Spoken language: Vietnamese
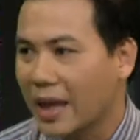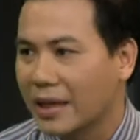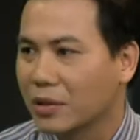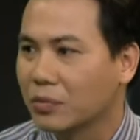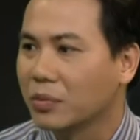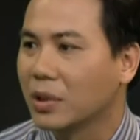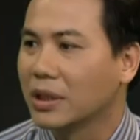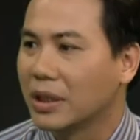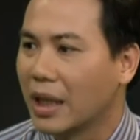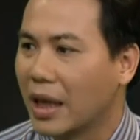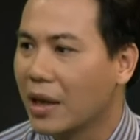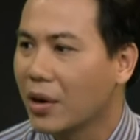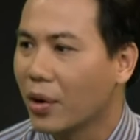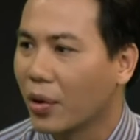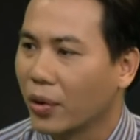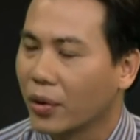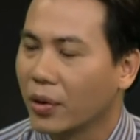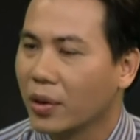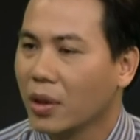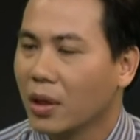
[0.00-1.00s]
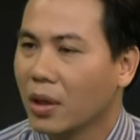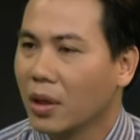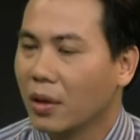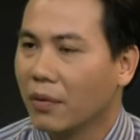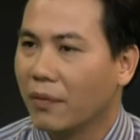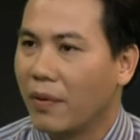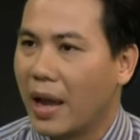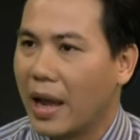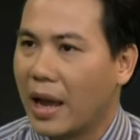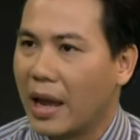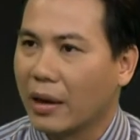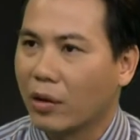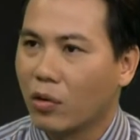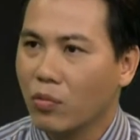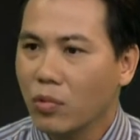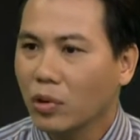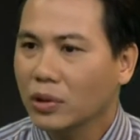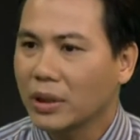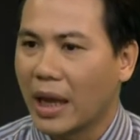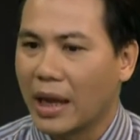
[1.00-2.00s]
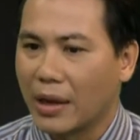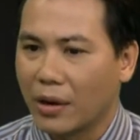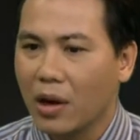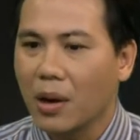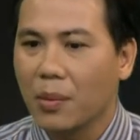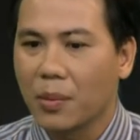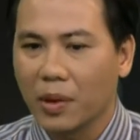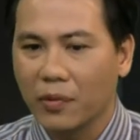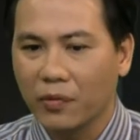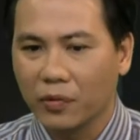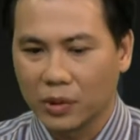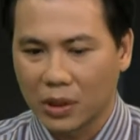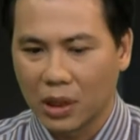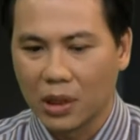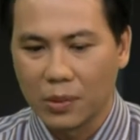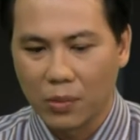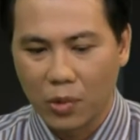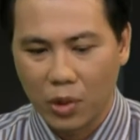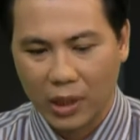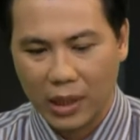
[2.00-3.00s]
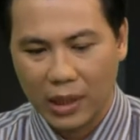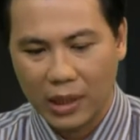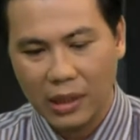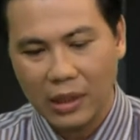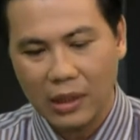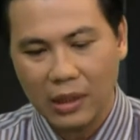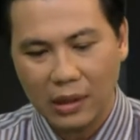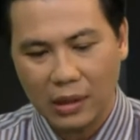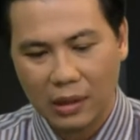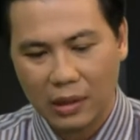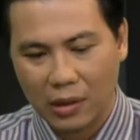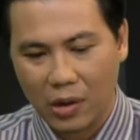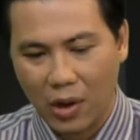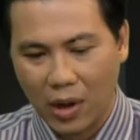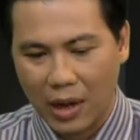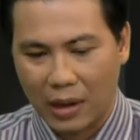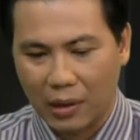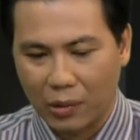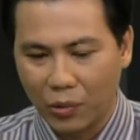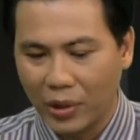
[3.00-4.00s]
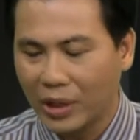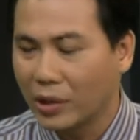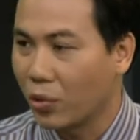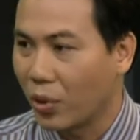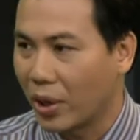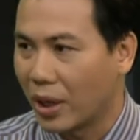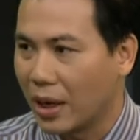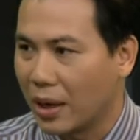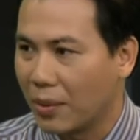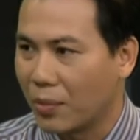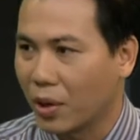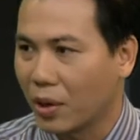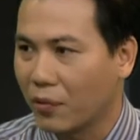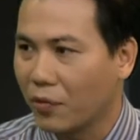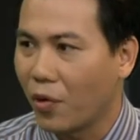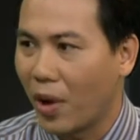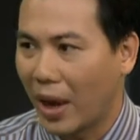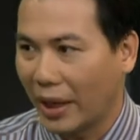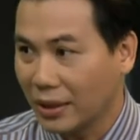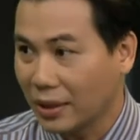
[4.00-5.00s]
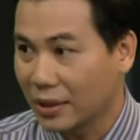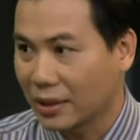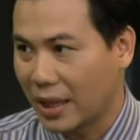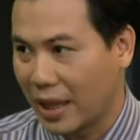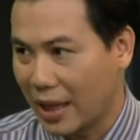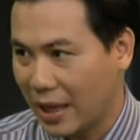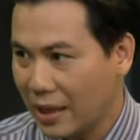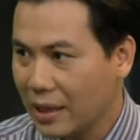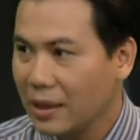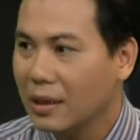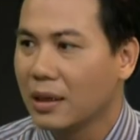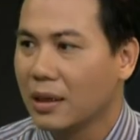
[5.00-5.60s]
thực tế rồi và cũng có thể nó là một cái từ một cái gọi là nguyên thủy là một cái vụ án thực tế